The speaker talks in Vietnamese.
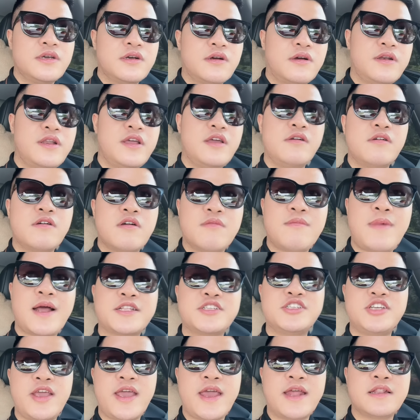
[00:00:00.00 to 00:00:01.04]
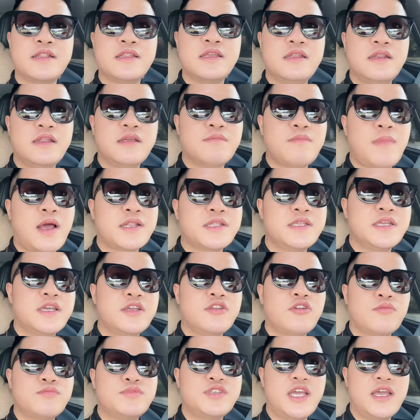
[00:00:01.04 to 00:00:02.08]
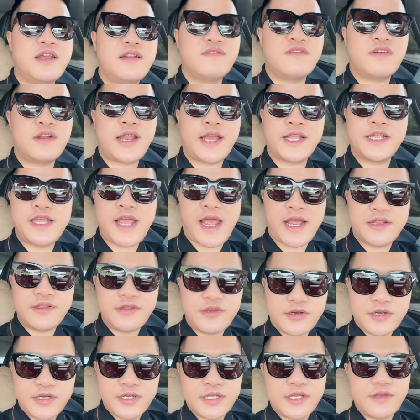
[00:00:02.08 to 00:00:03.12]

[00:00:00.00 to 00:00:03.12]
Còn nếu có bắt trend thì nên bắt những cái nhóm trên và đánh nhanh thôi.